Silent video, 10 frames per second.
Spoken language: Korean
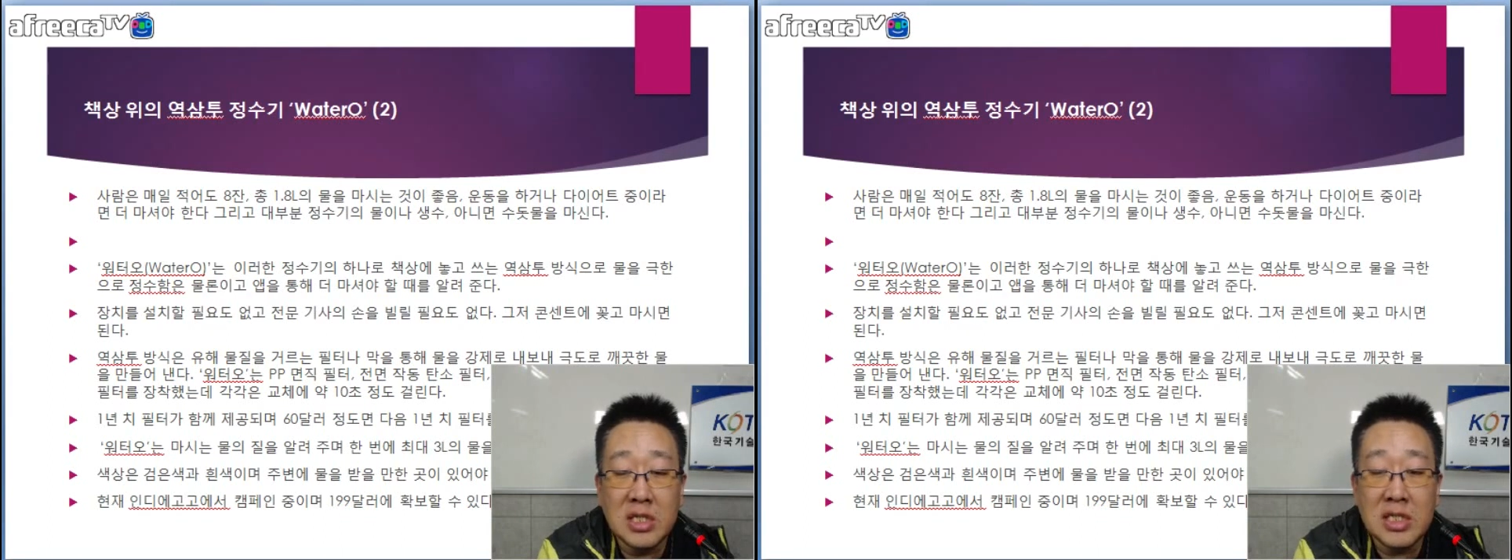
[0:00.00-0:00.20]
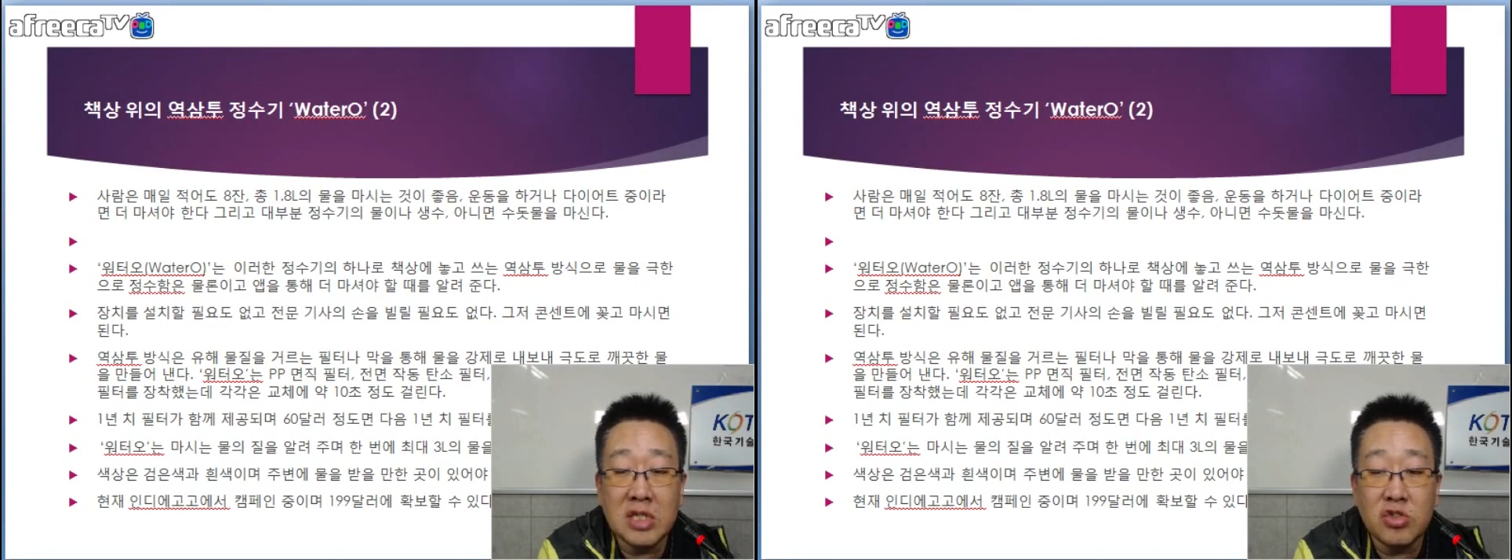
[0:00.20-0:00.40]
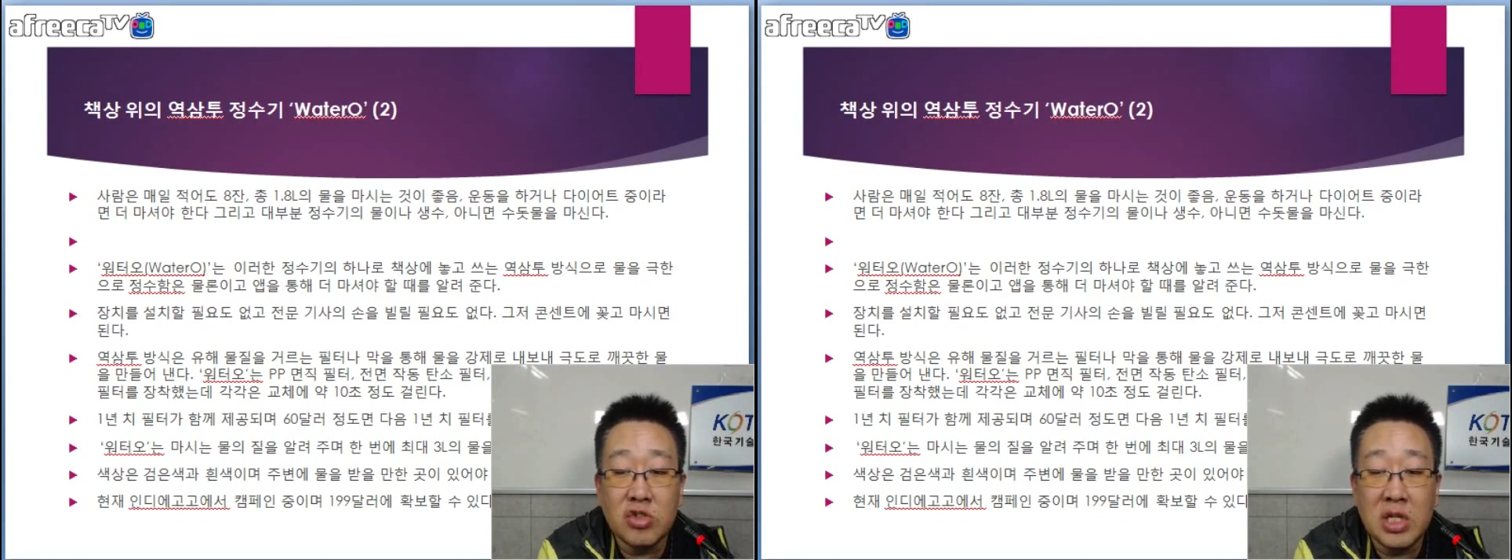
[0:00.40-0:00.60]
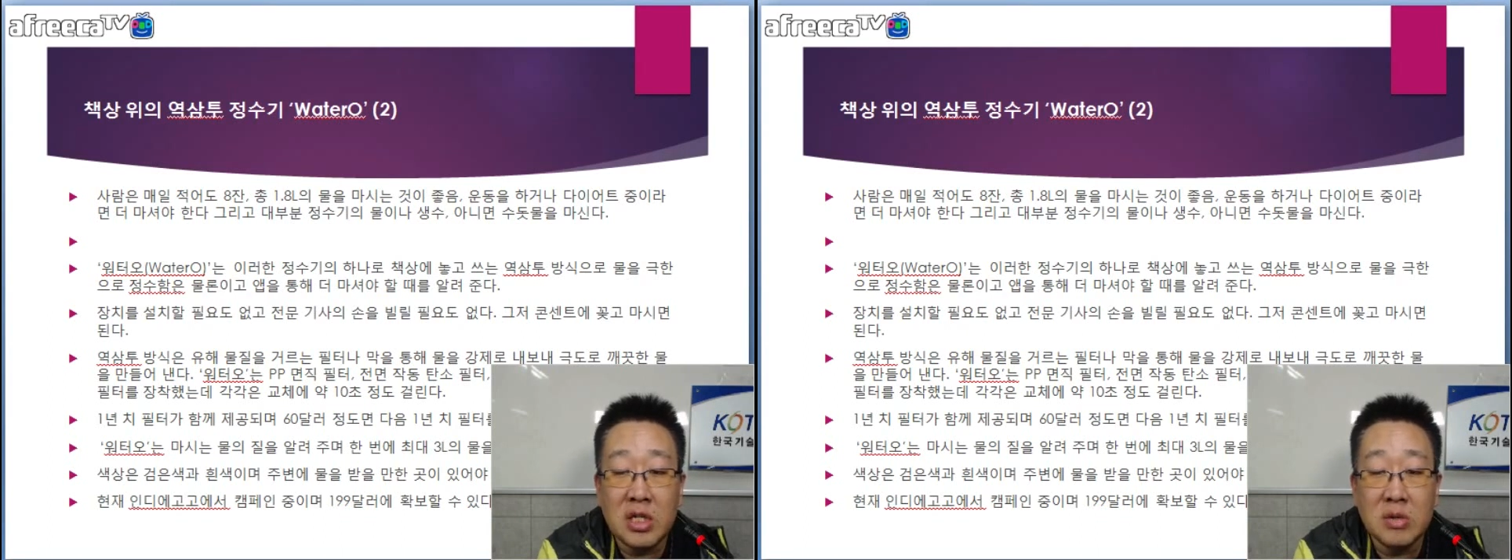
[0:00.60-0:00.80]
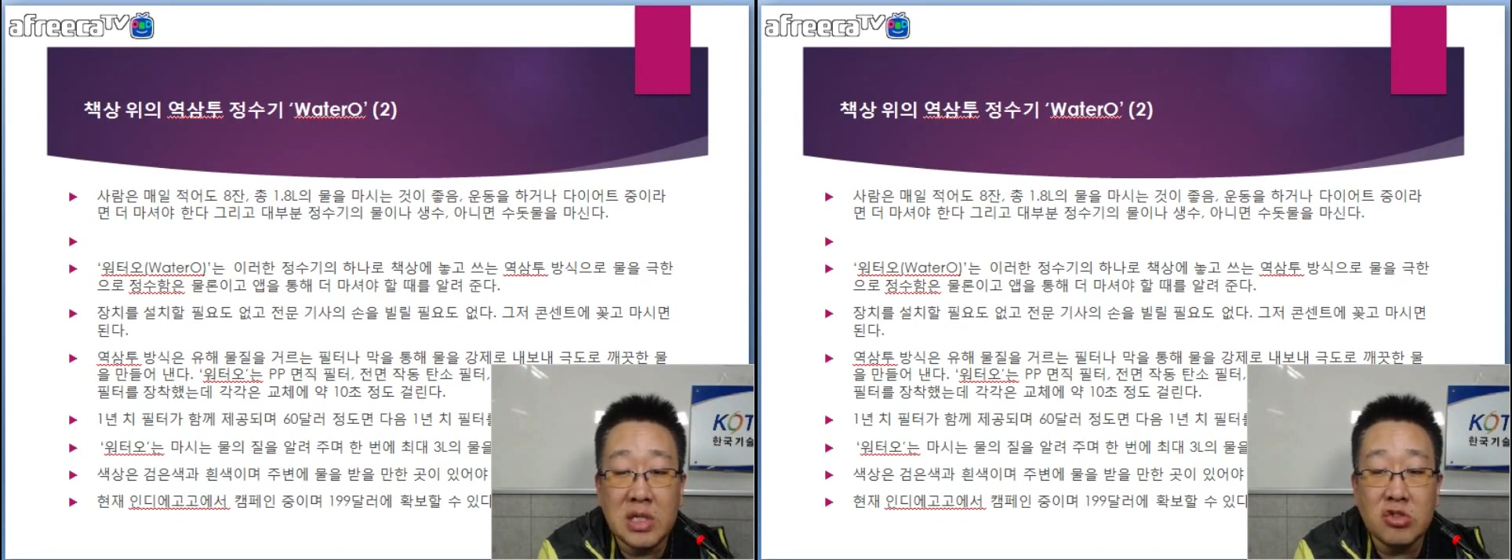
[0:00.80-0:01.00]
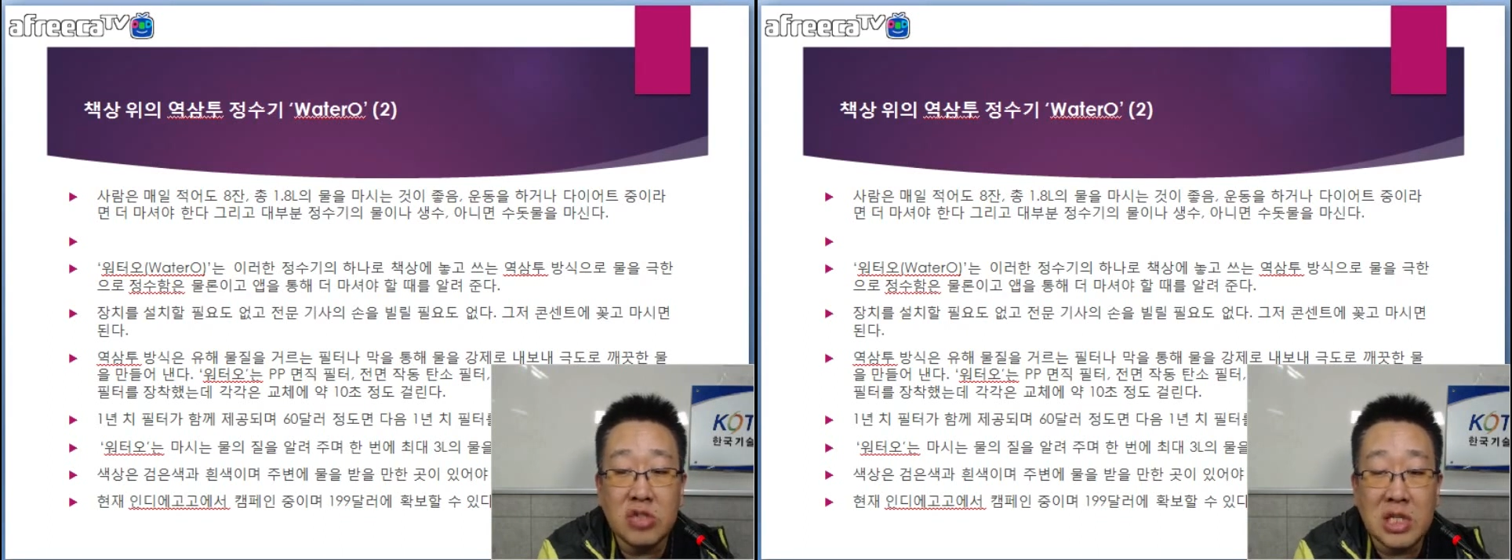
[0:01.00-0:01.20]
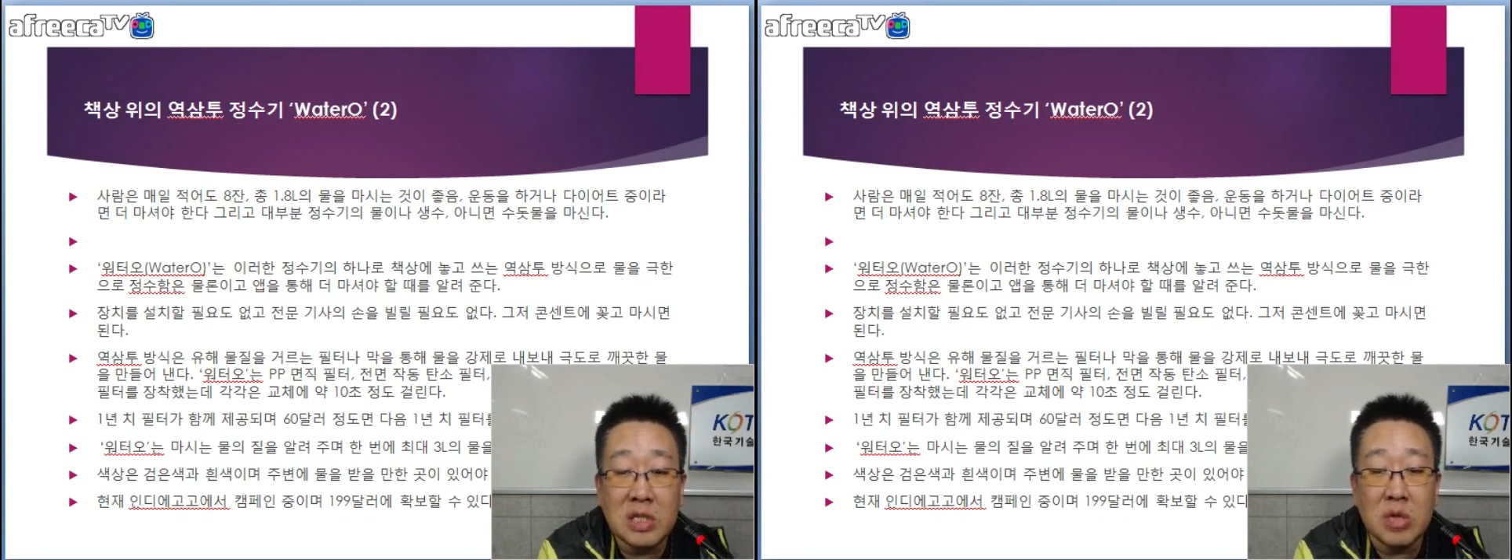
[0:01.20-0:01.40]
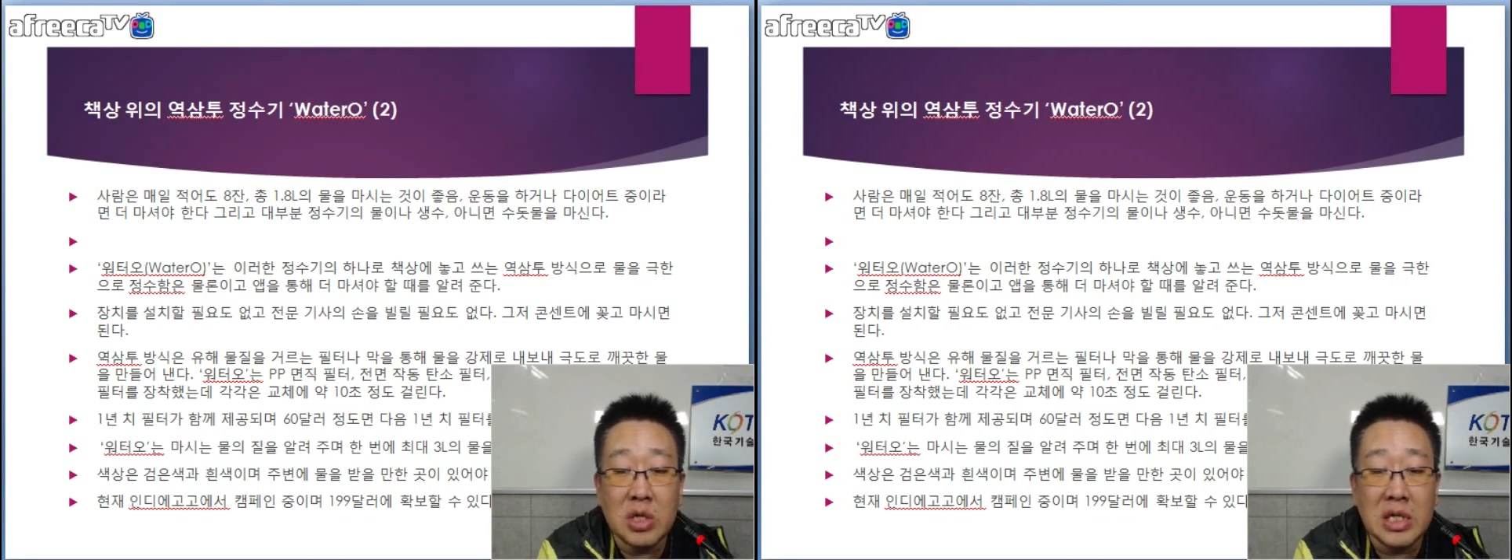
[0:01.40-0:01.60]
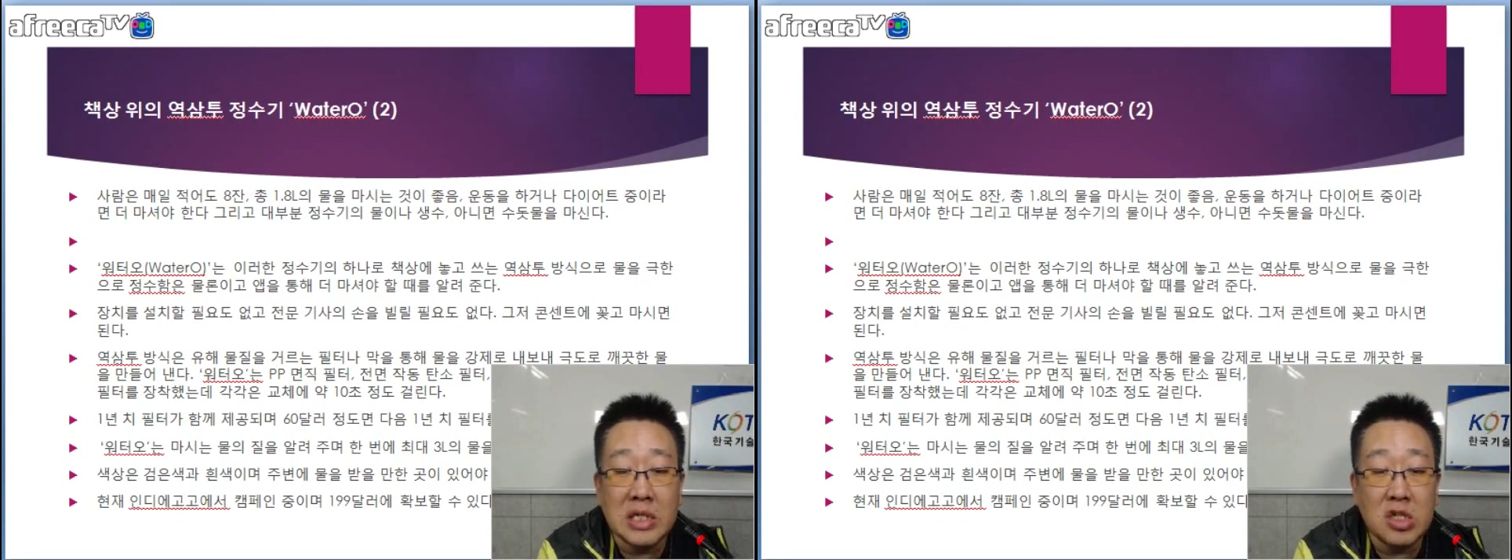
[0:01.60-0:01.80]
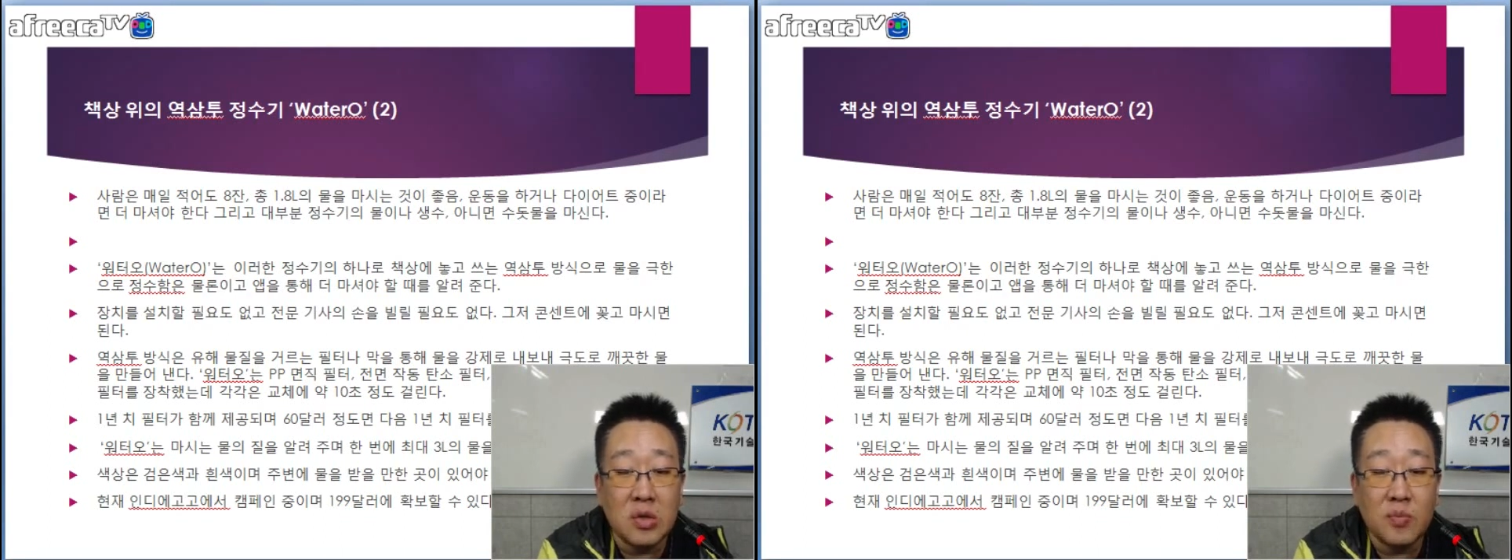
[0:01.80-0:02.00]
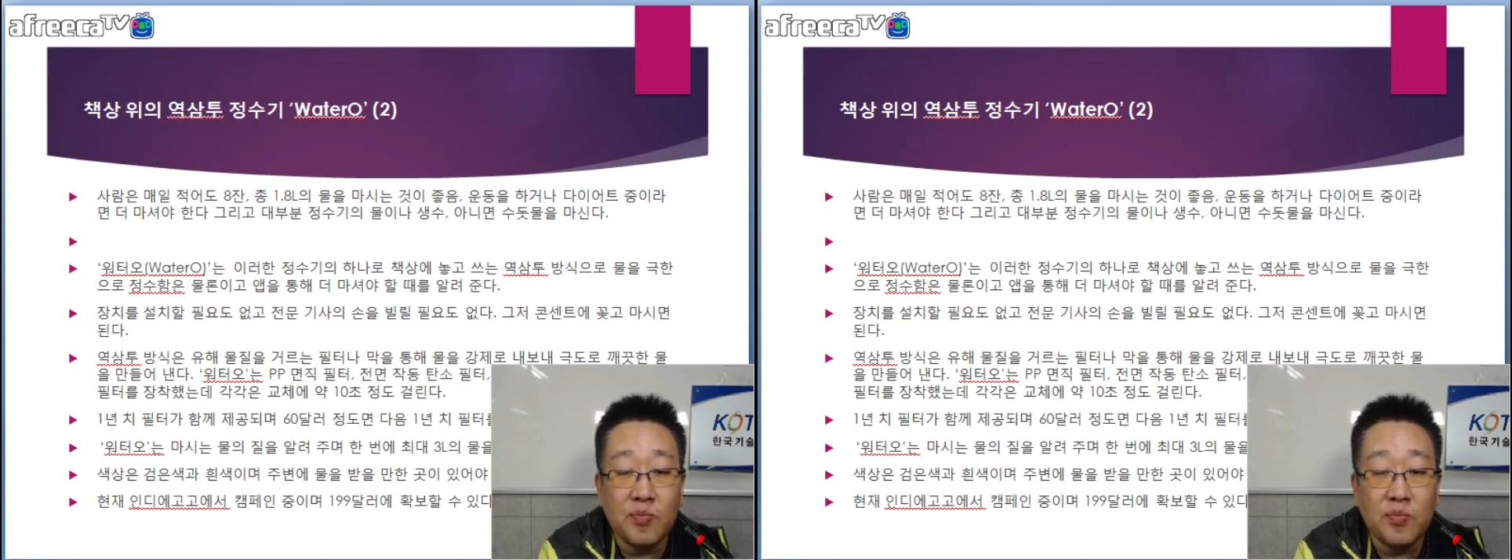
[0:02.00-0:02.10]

생수에 있는 생수 사서 먹게 되죠.